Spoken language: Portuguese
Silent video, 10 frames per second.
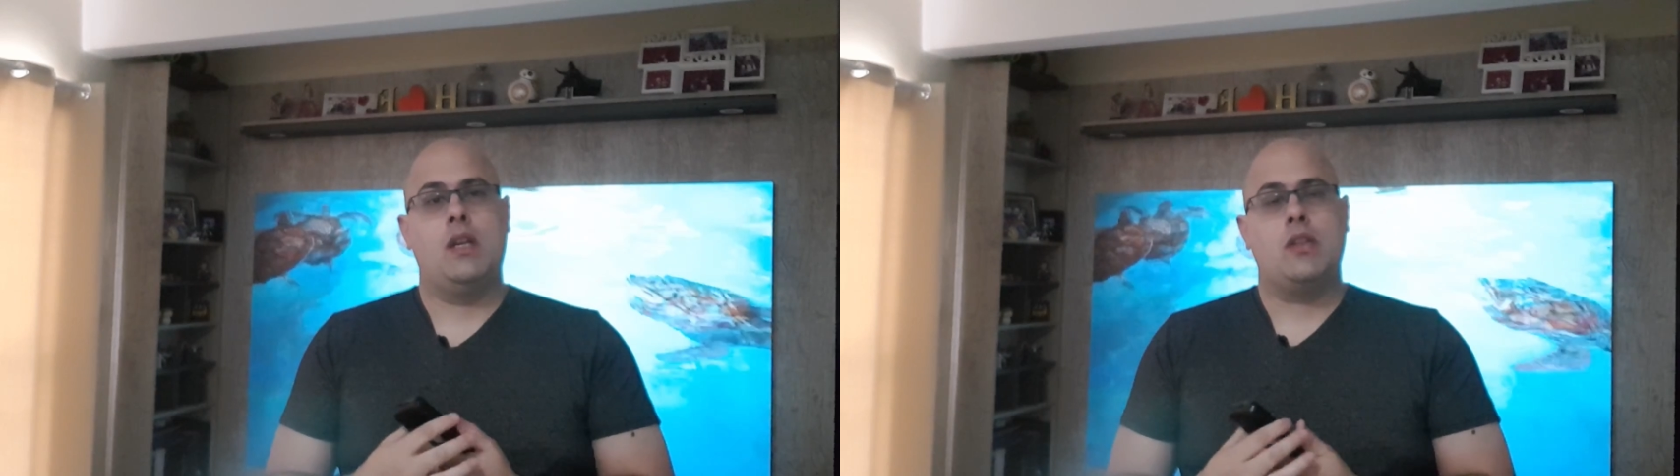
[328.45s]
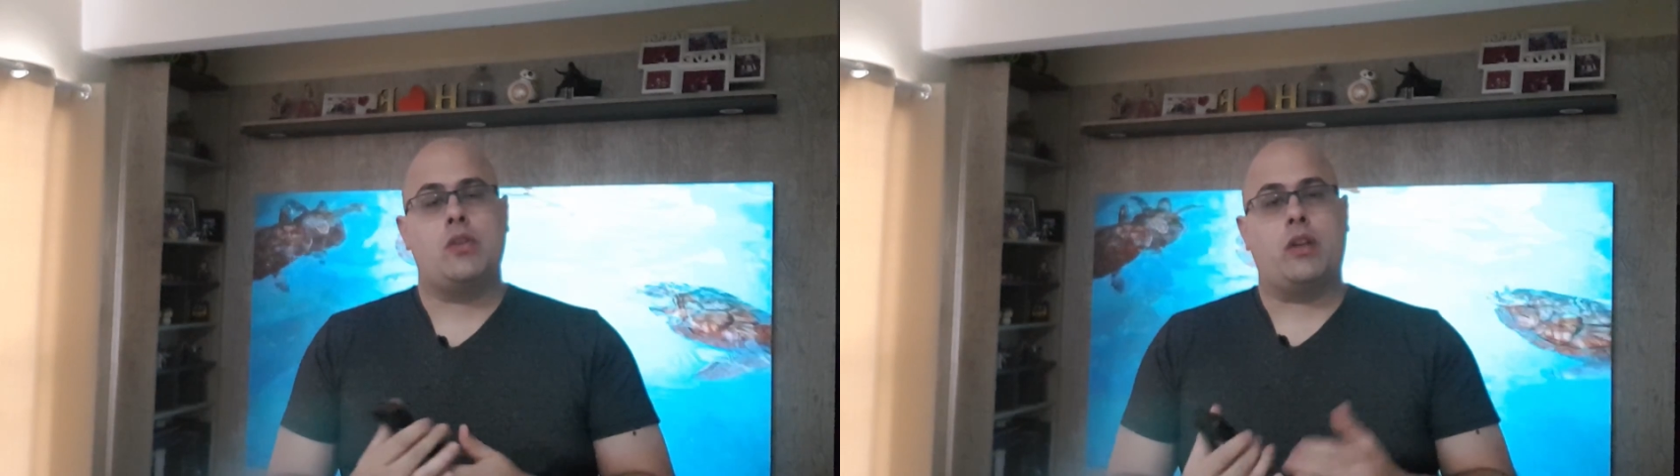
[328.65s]

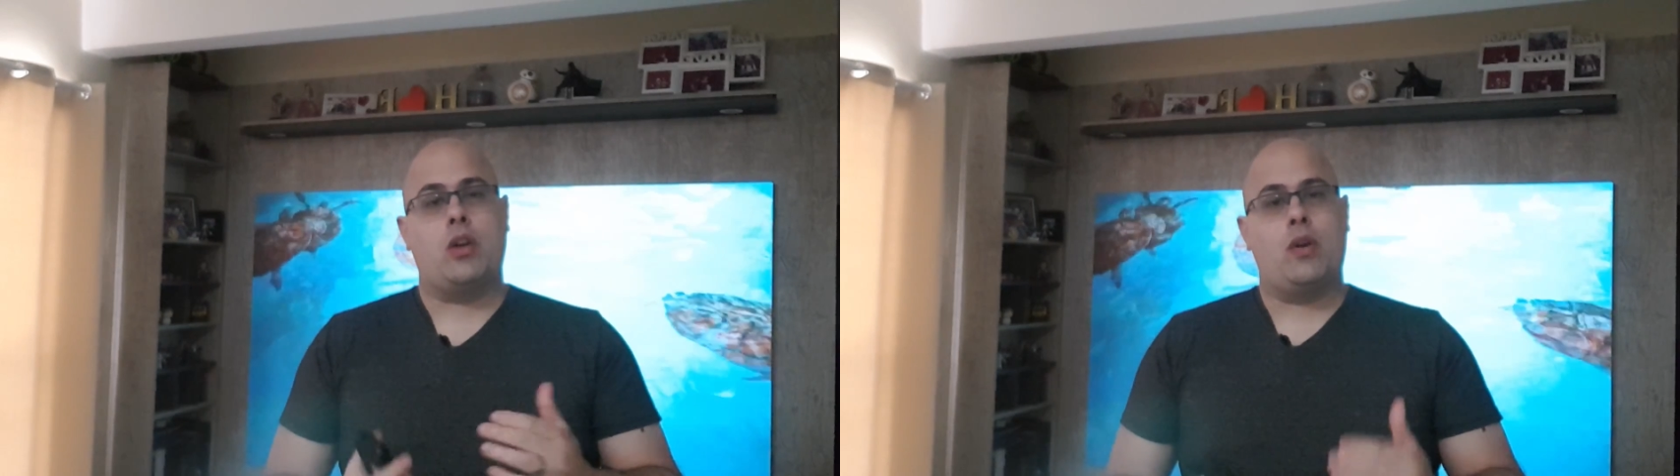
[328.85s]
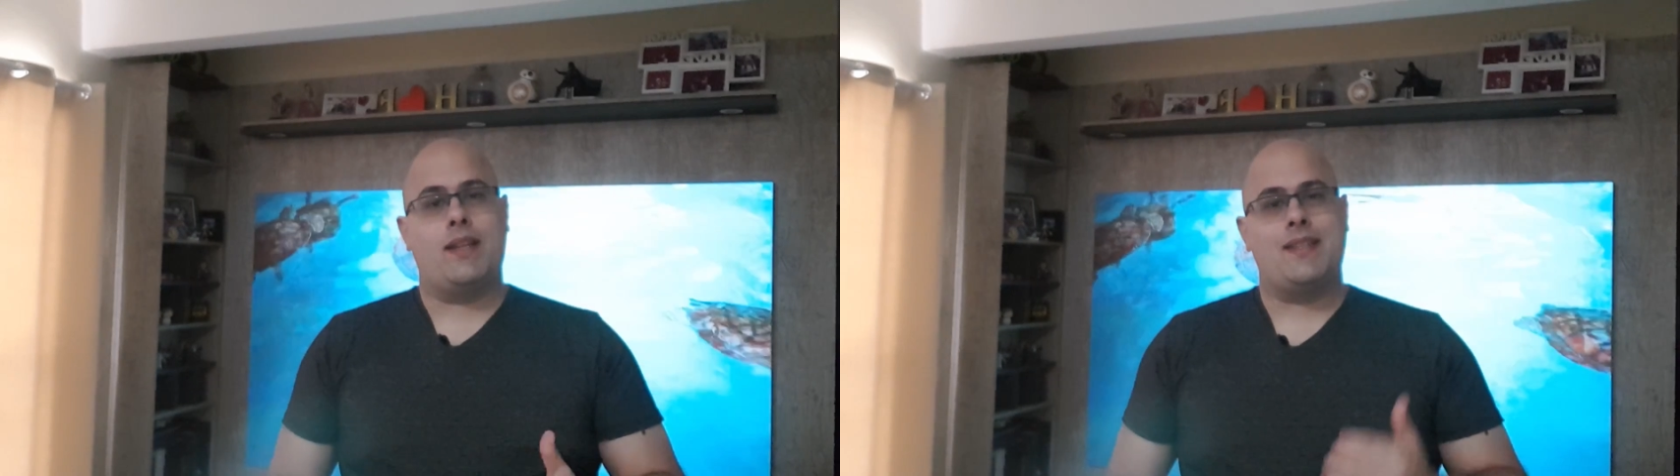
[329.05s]
só que
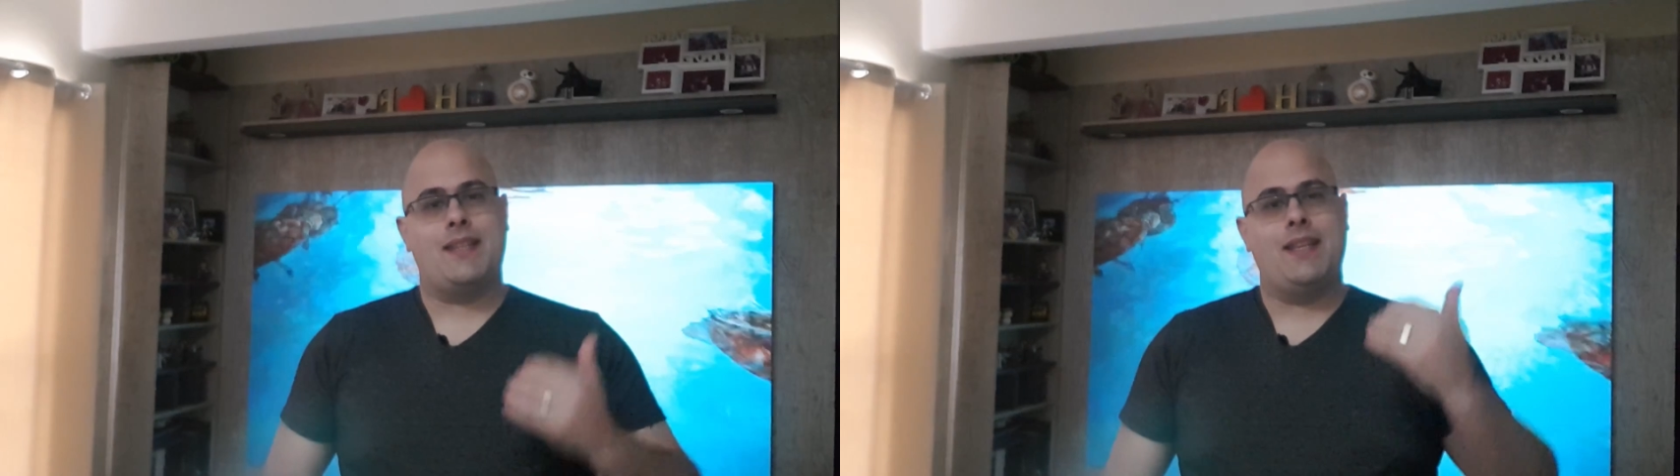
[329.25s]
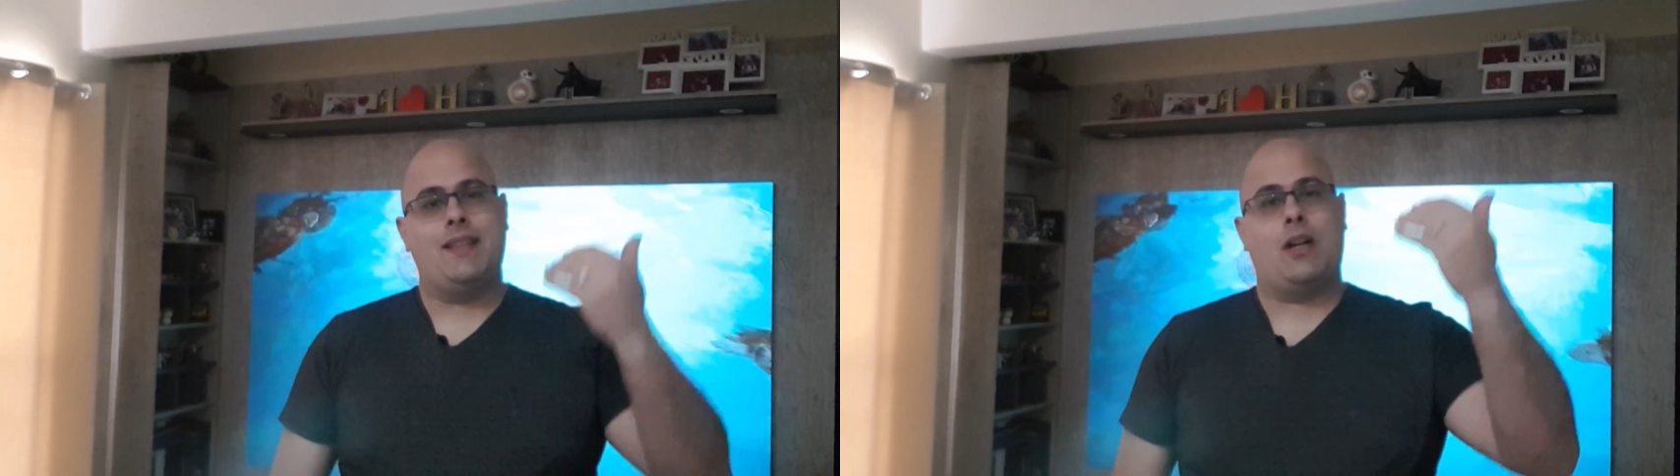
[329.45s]
agora
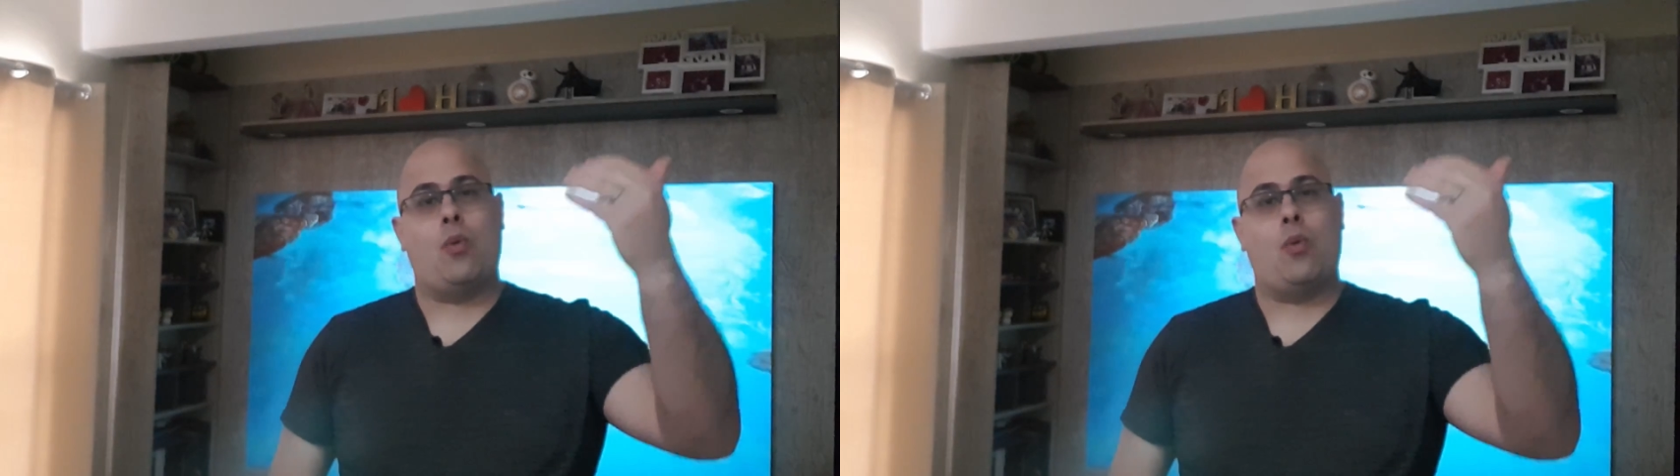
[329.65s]
aceita